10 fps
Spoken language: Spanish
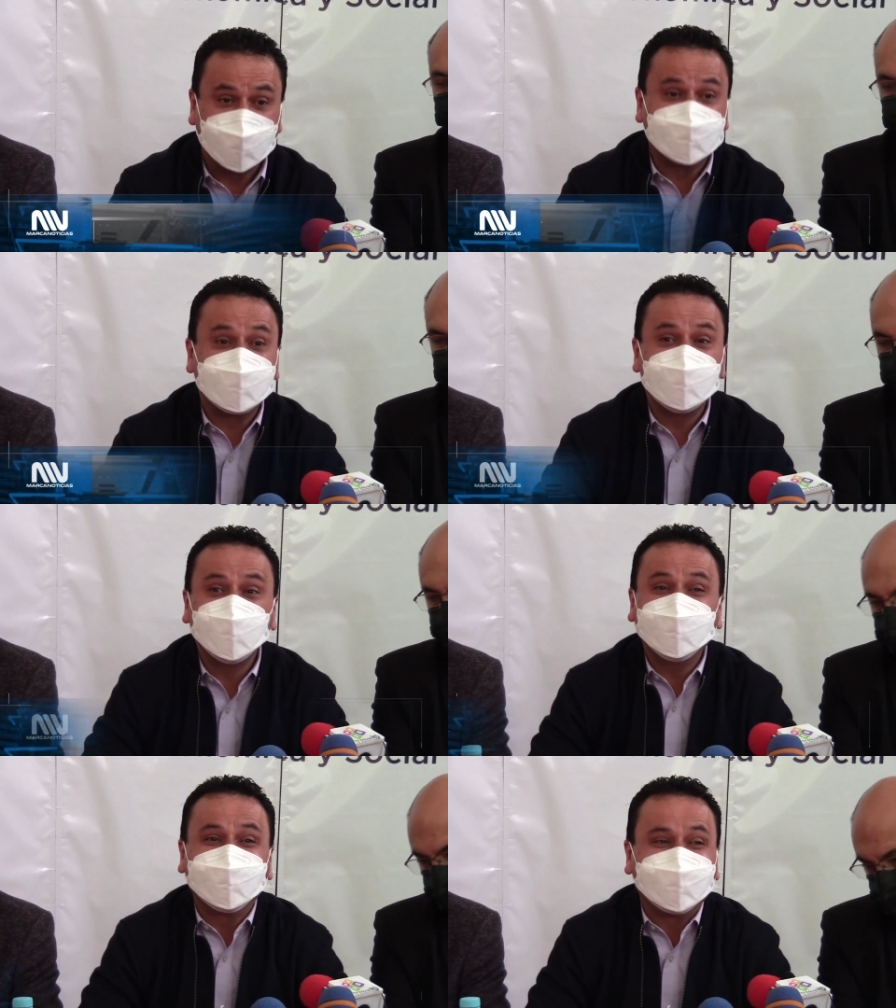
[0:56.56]

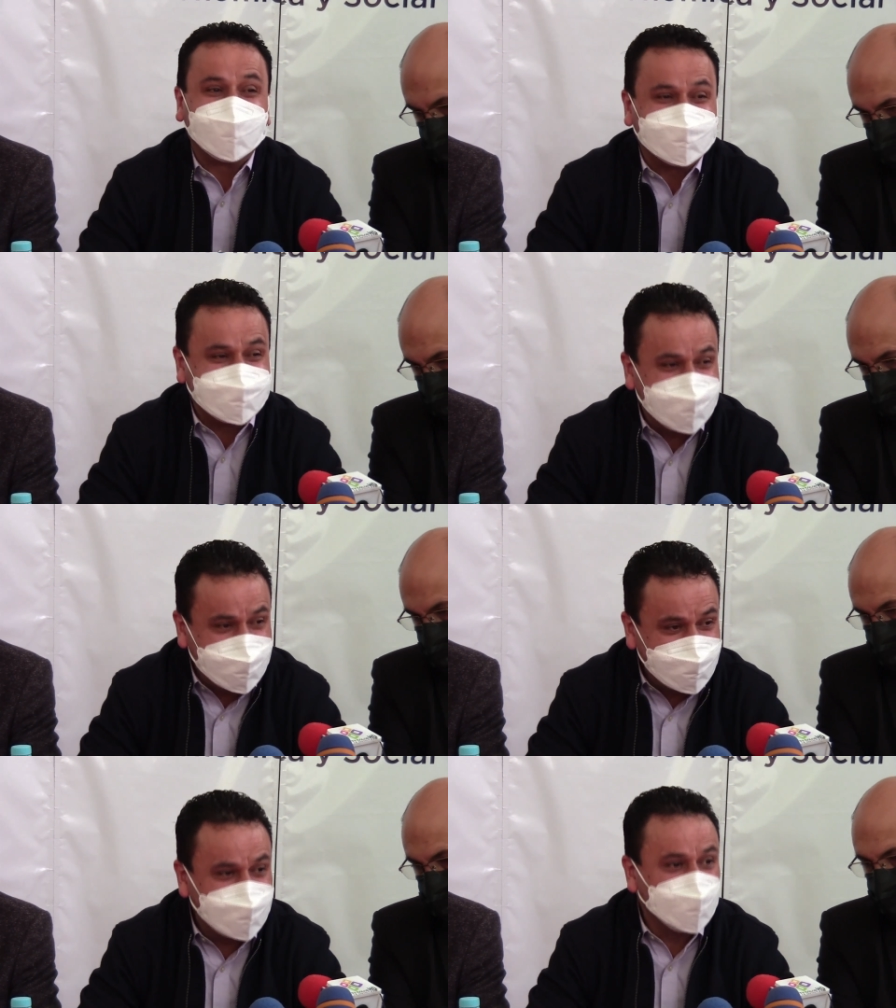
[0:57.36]
alrededor de
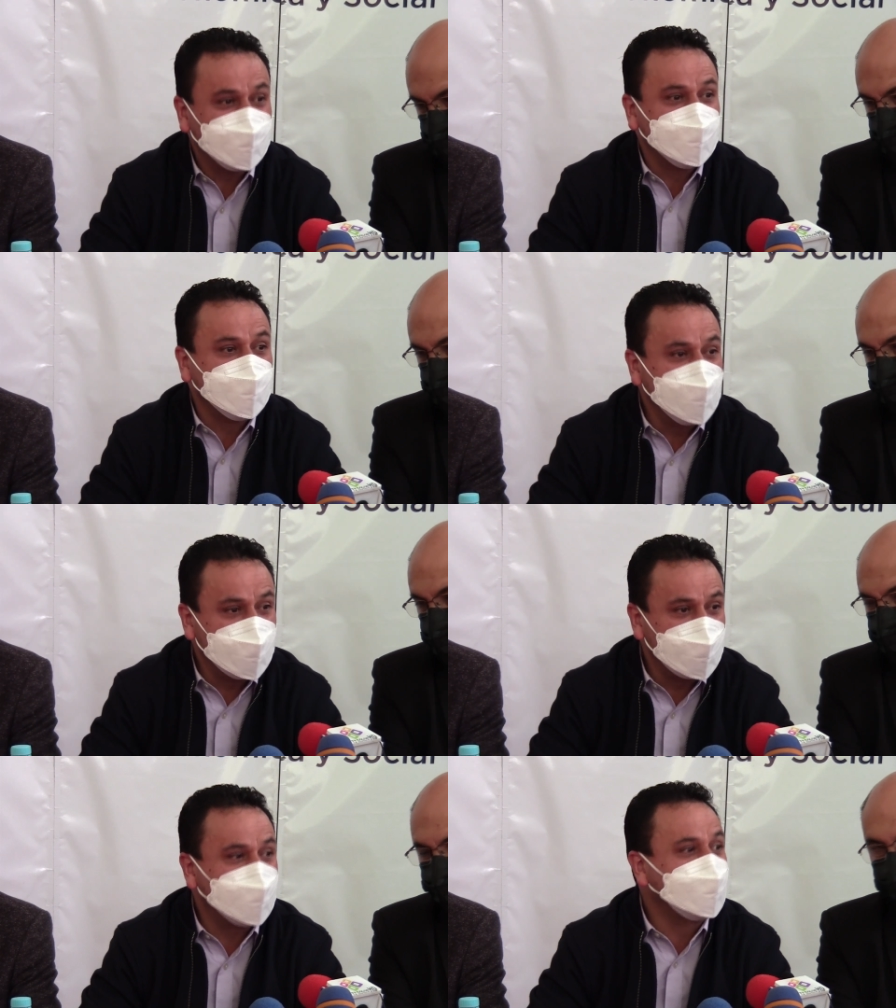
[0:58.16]
300
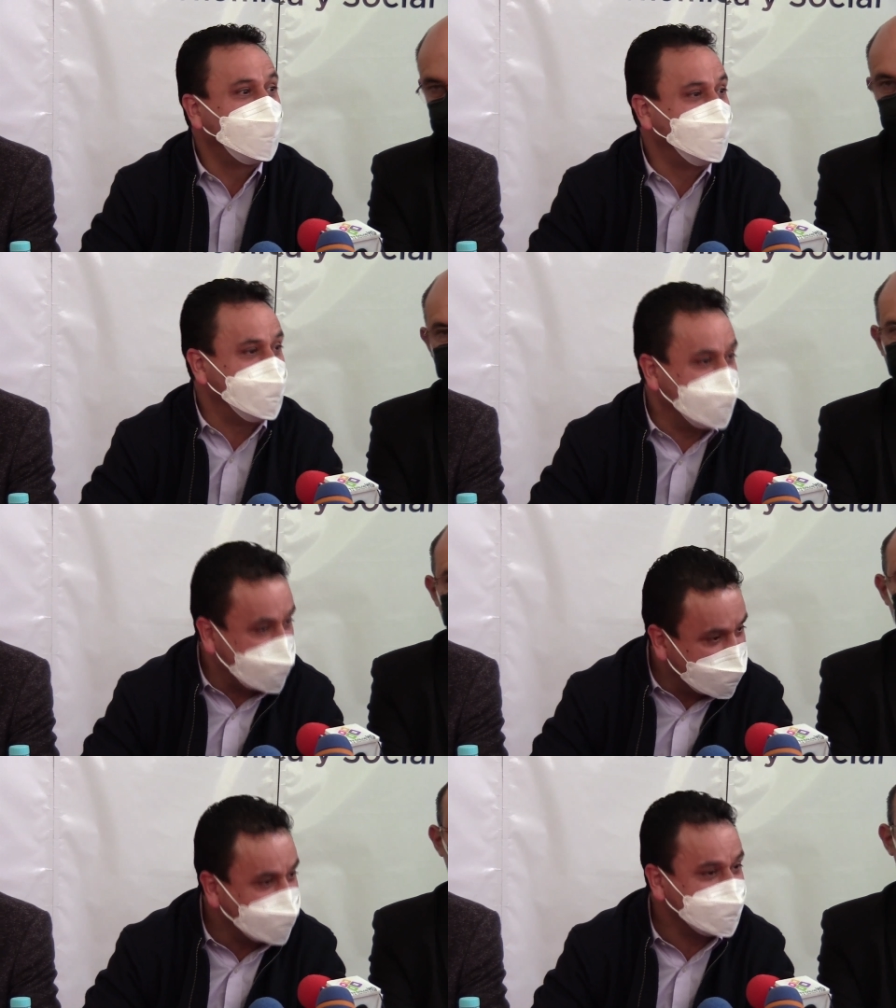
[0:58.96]
núcleos
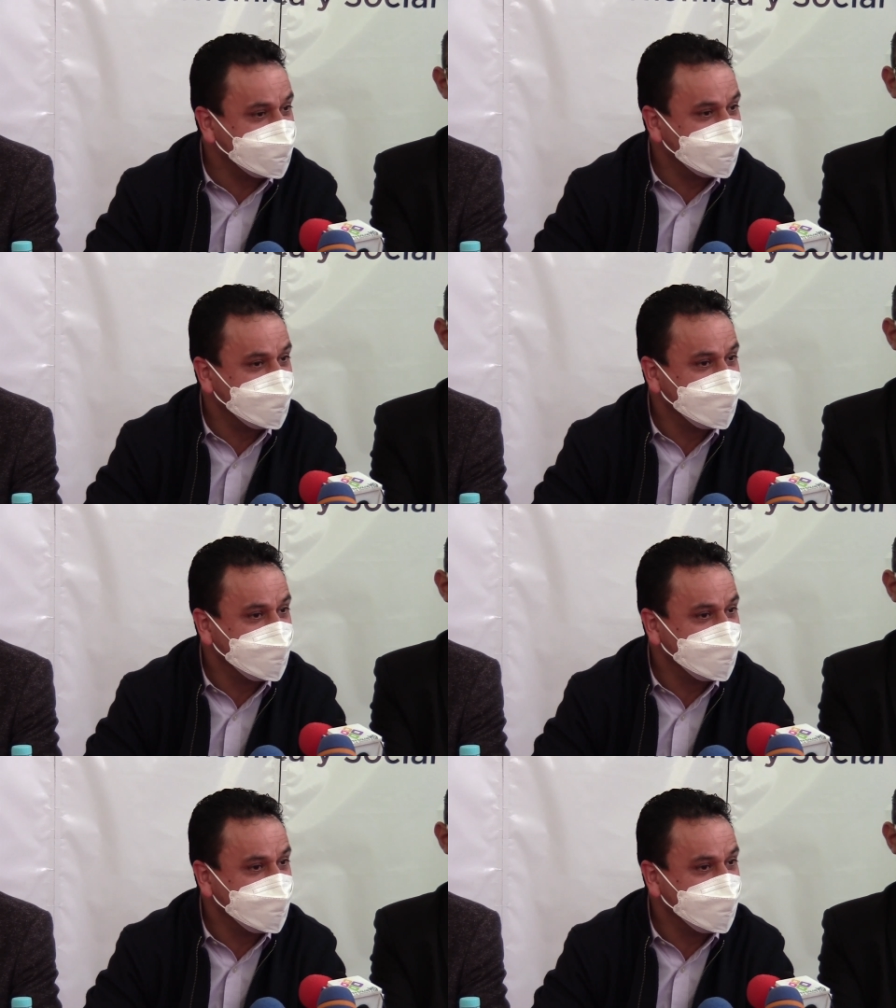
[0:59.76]
familiares